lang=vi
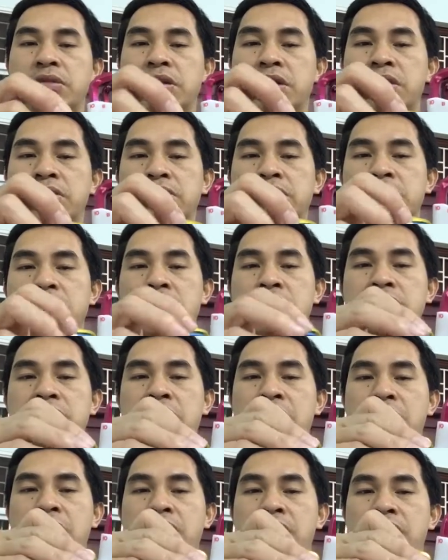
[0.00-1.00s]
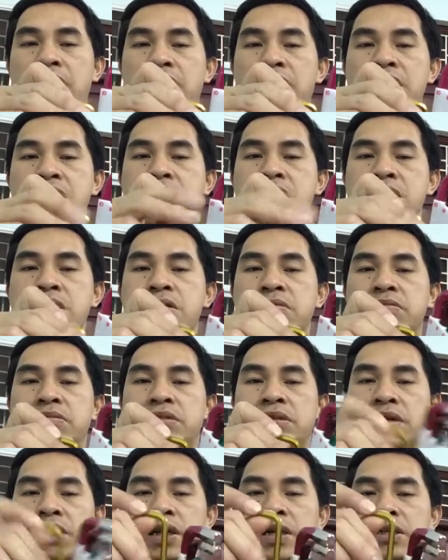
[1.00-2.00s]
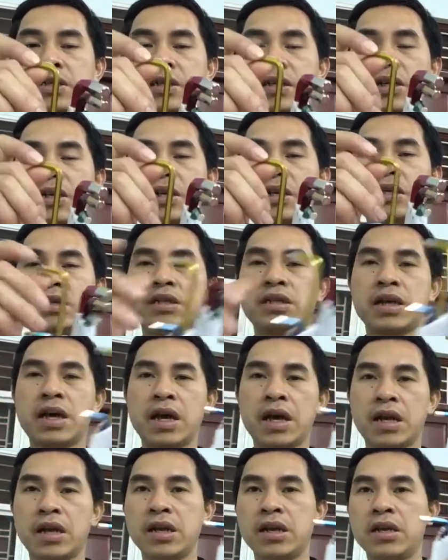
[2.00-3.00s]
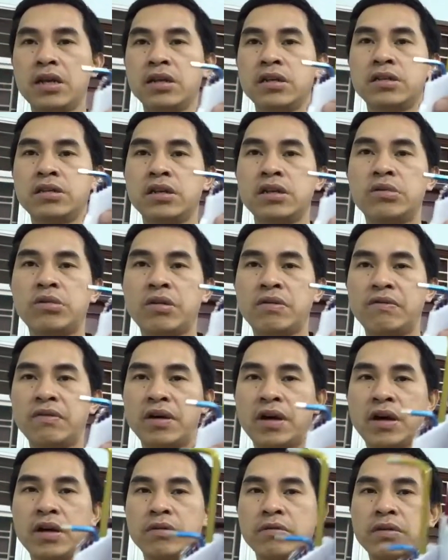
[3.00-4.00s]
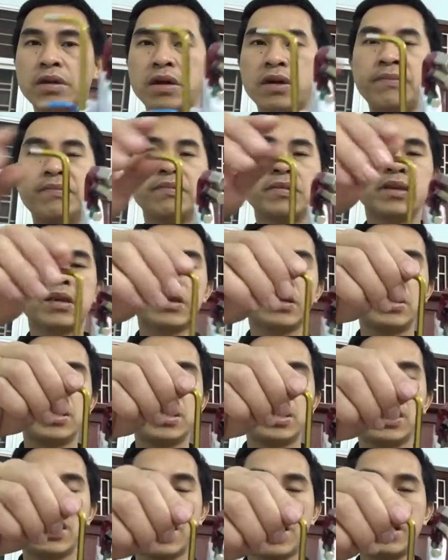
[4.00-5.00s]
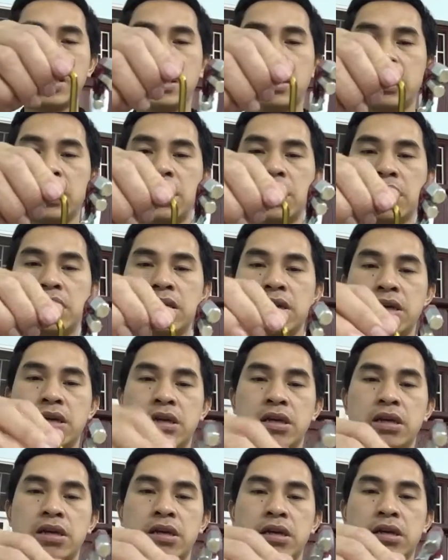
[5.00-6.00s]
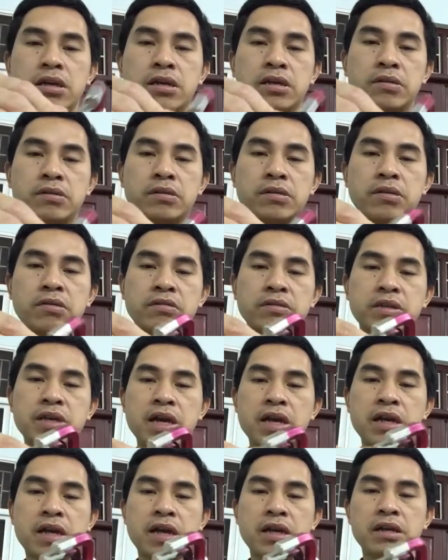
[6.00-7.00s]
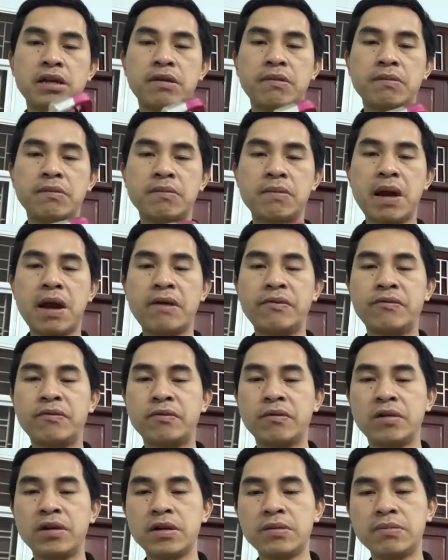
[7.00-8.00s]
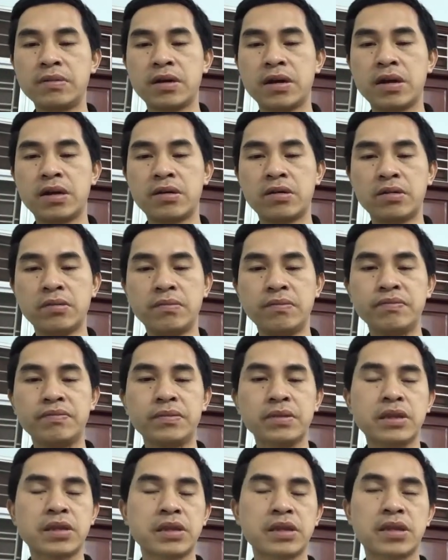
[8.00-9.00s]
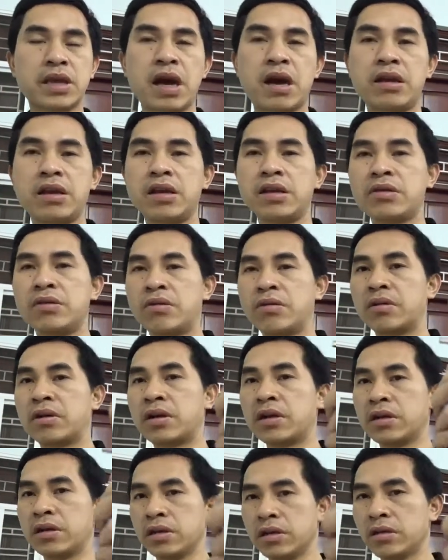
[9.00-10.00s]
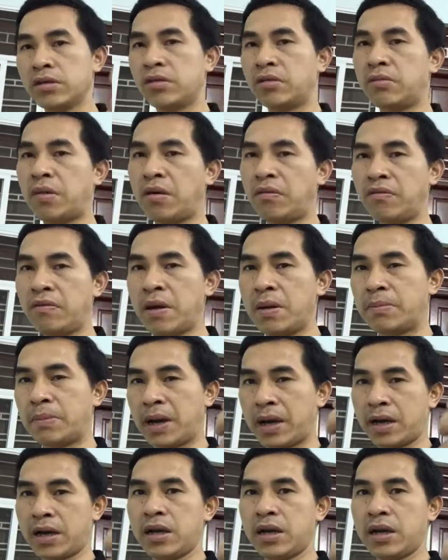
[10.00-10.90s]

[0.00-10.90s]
góc rồi lấy ra nó một cách rất đơn giản rất tuyệt vời đúng không ạ tất cả những cái lục giác này được mạ phủ lớp chrome tạo nên độ cứng độ bóng bề mặt